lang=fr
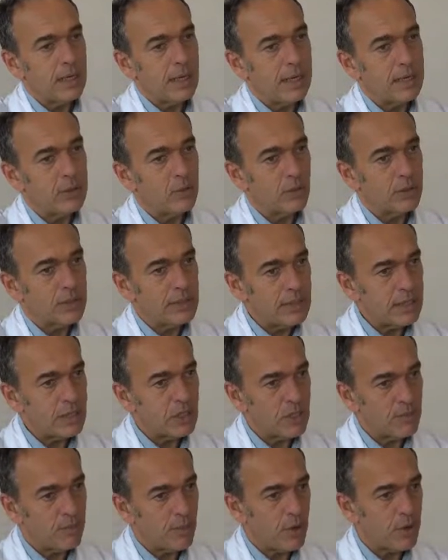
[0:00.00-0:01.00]
et donc l'idée de
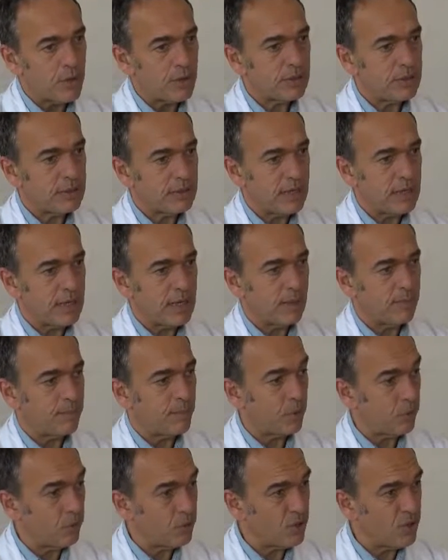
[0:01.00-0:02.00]
Chipor, c'est un
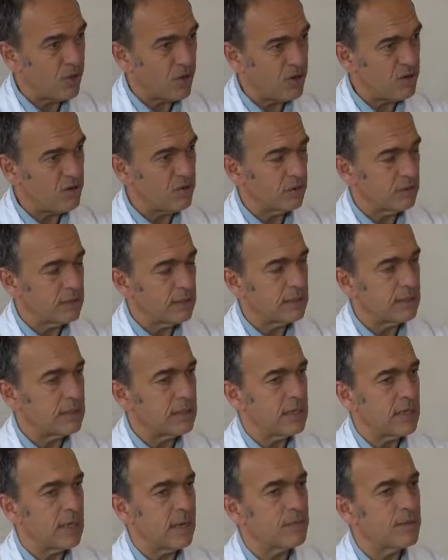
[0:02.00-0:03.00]
protocole, donc c'est ce
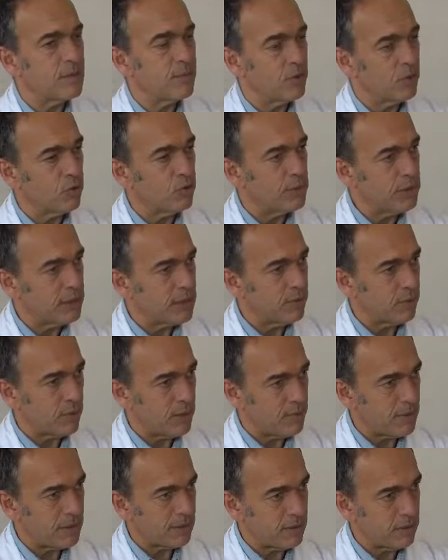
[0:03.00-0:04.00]
qui est un petit peu compliqué pour
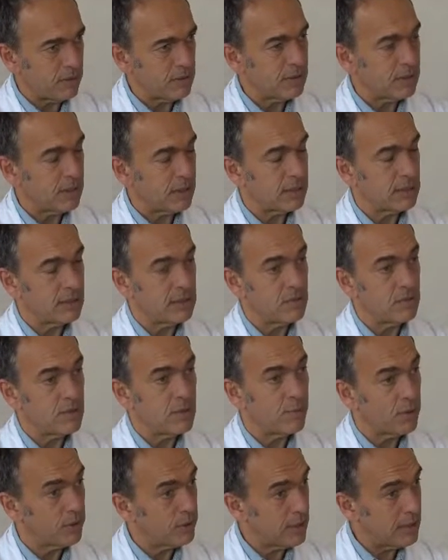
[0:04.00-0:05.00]
les patientes, c'est-à-dire c'est une
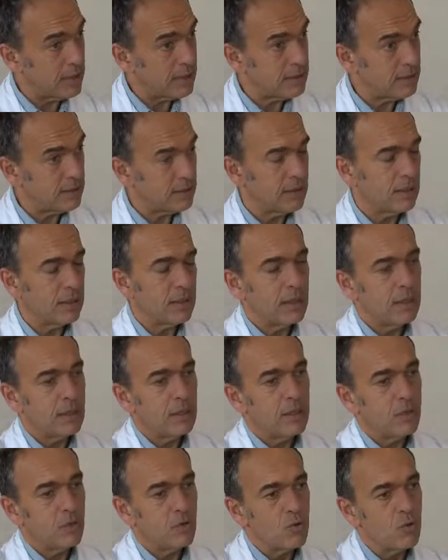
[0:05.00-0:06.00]
hypothèse
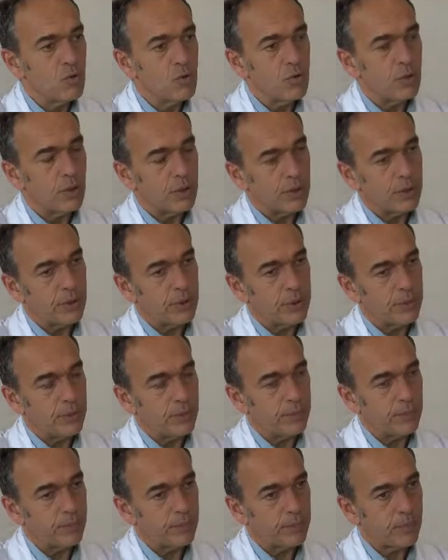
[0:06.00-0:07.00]
où
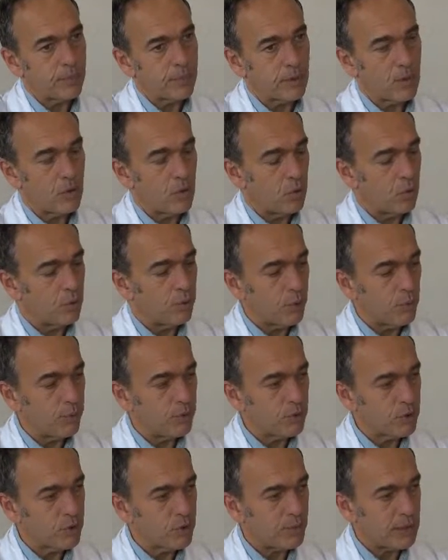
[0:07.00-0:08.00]
euh, on
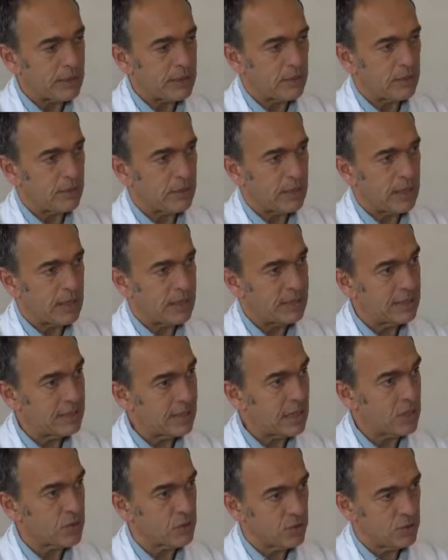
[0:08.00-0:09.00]
propose aux patientes un
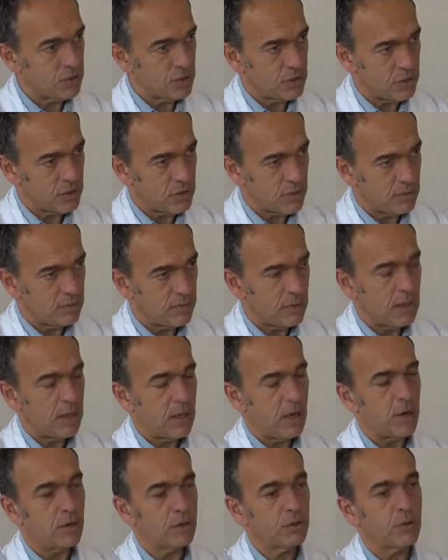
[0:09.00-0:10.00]
tirage au sort
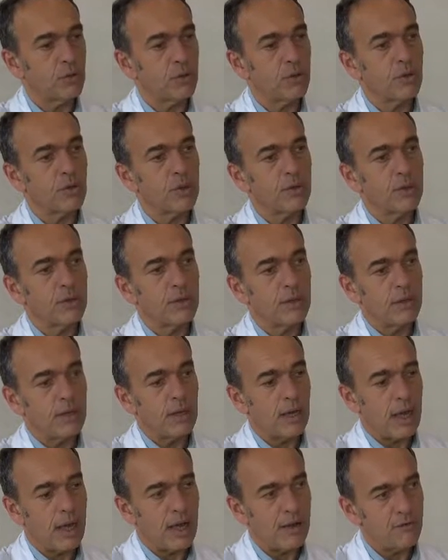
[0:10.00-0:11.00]
entre
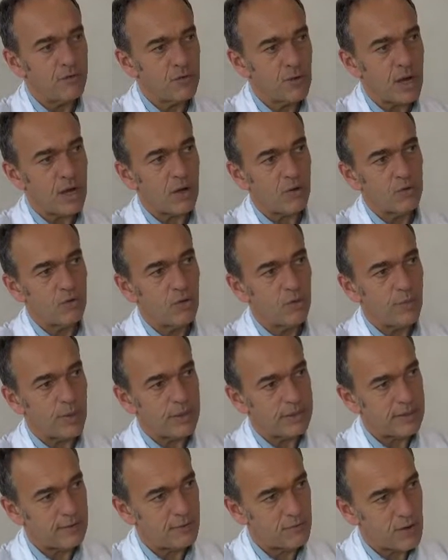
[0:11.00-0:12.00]
avoir ou ne
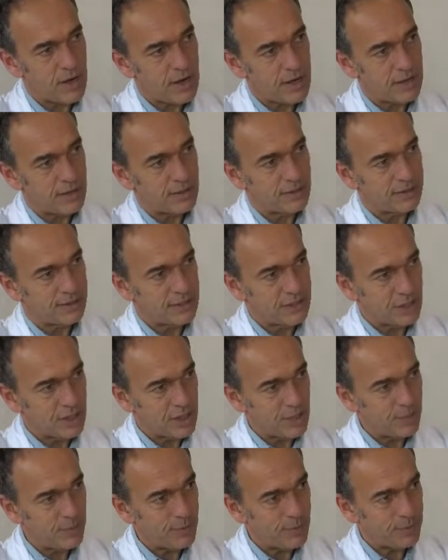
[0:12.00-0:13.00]
pas avoir cette
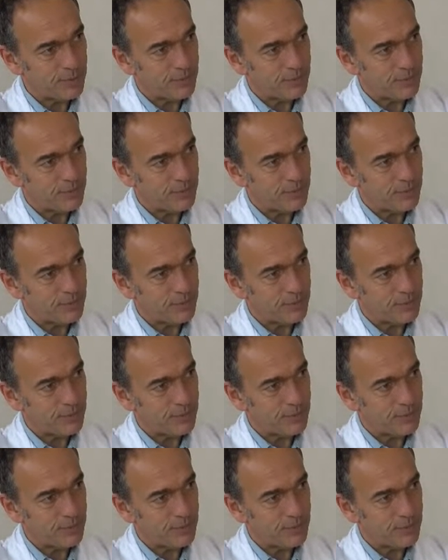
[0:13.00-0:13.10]
chip.